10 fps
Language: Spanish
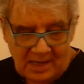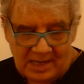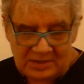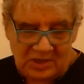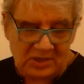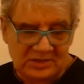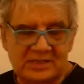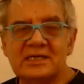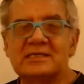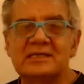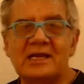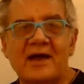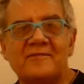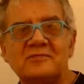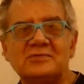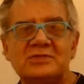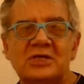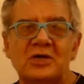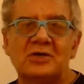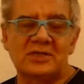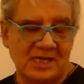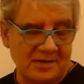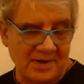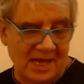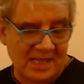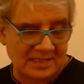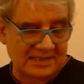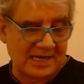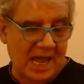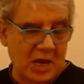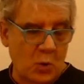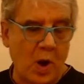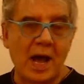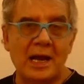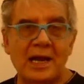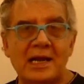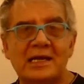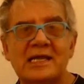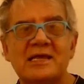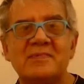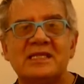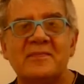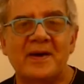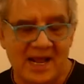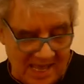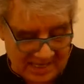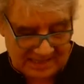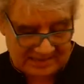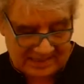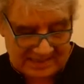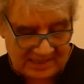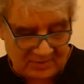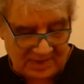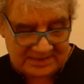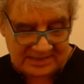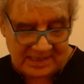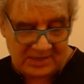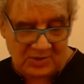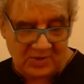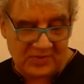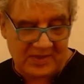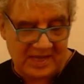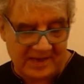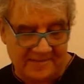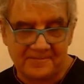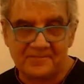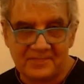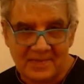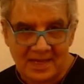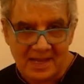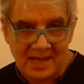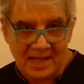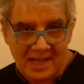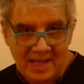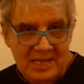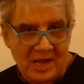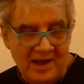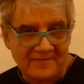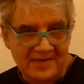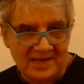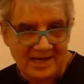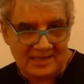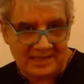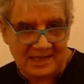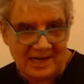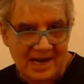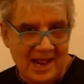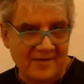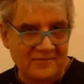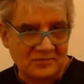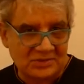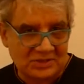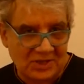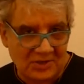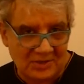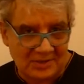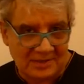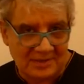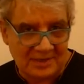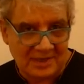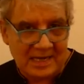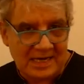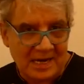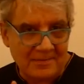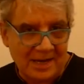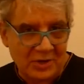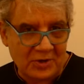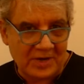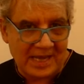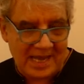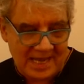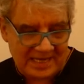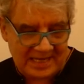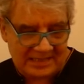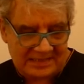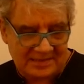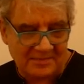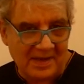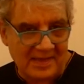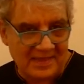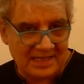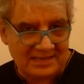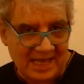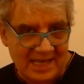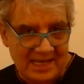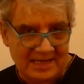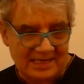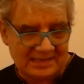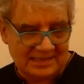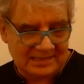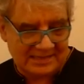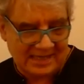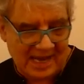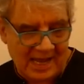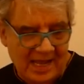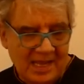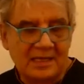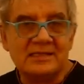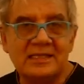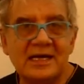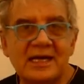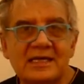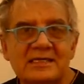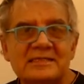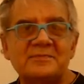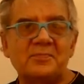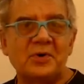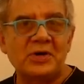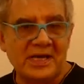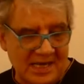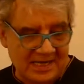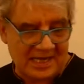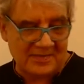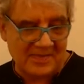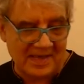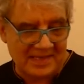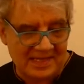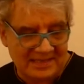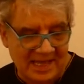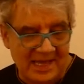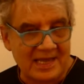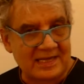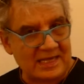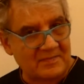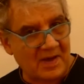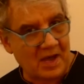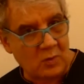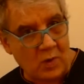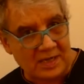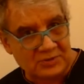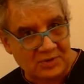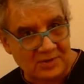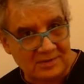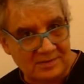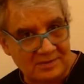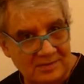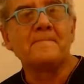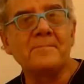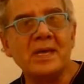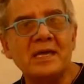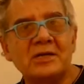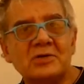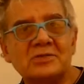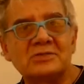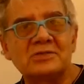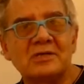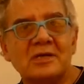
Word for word: Entonces la función derivada será igual al límite para x tendiendo a 0 de... Y ahora fíjate, la función en el valor x más delta x será 3 por x más delta x más 4 menos